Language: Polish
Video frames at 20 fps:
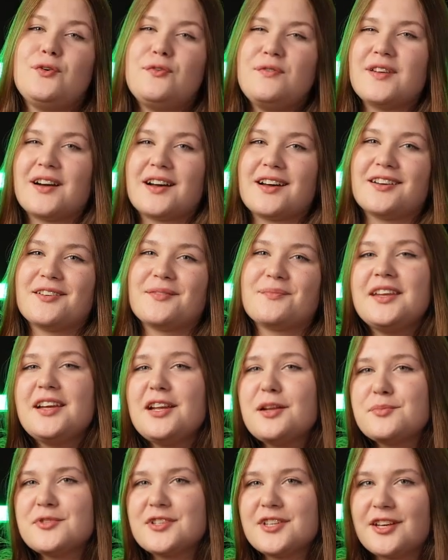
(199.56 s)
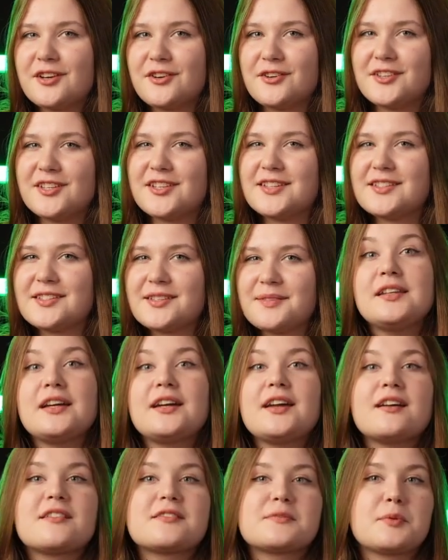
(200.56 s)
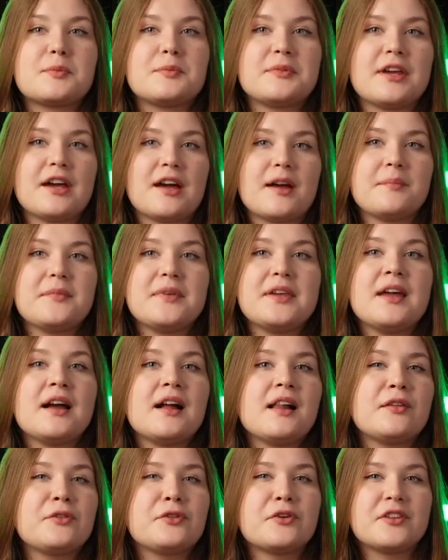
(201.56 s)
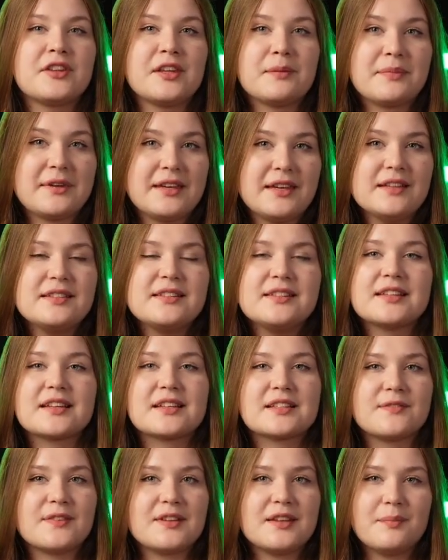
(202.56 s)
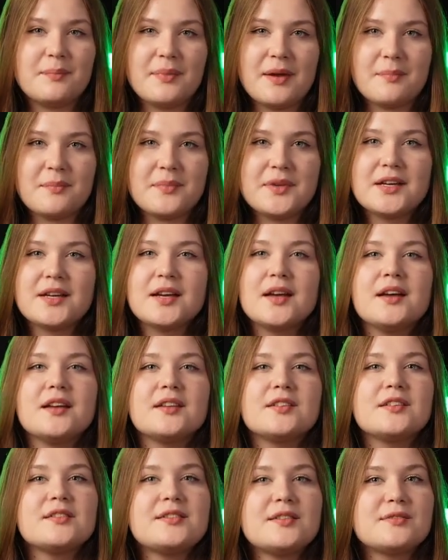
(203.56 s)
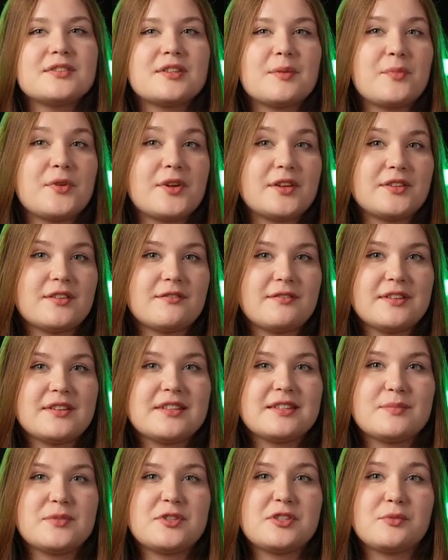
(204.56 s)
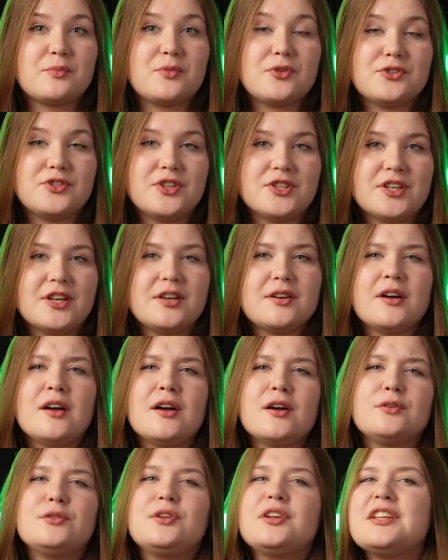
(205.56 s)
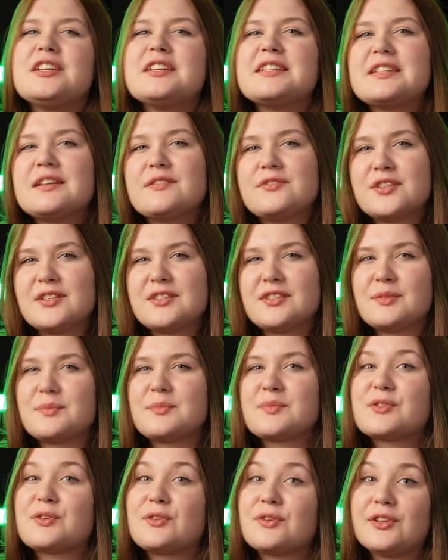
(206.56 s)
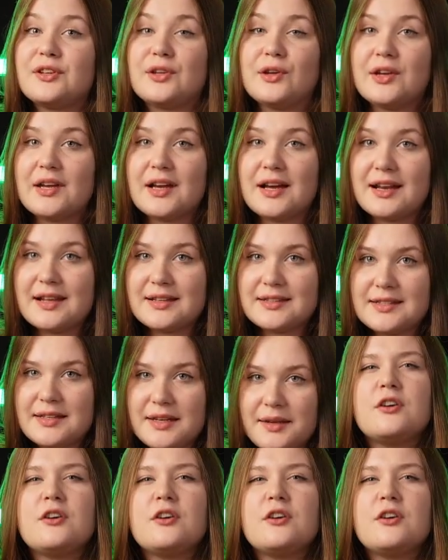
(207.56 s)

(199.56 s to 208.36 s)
Uwaga, najlepsze na koniec. Tak jak wspomniałam, inhalator NepKids, tak zwany pempik, został zaprojektowany z myślą o dzieciach, które nie zawsze są skore do inhalacji.